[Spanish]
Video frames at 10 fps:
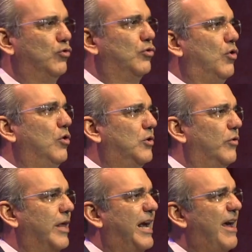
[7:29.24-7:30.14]
rostros
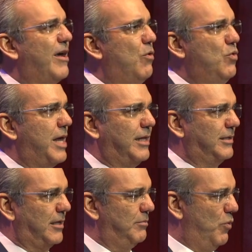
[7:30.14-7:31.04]
de cada una de
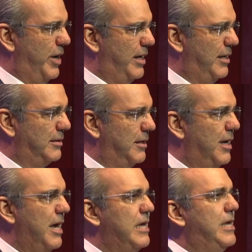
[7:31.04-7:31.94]
esas mujeres
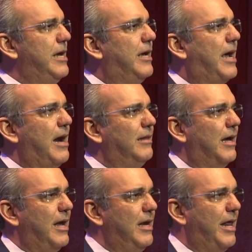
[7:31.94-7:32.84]
y
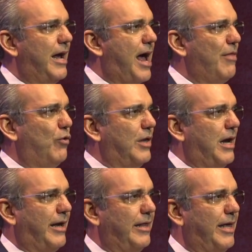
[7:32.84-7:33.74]
encarnan el legado de
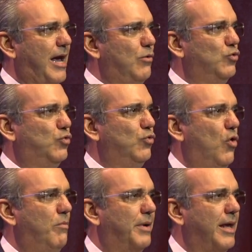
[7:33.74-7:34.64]
las que dejaron su
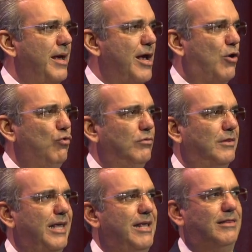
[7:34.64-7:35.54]
nombre con
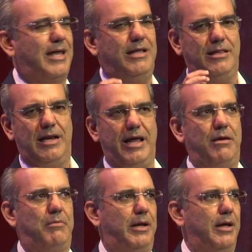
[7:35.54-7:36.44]
tinta
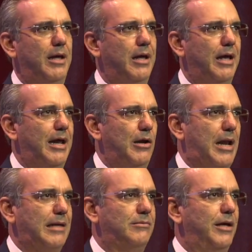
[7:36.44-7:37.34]
indeleble en,
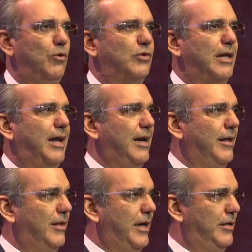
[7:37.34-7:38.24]
las, en los
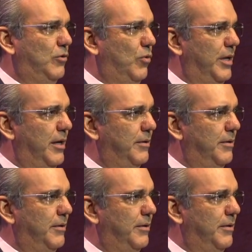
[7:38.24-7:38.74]
anales de la historia.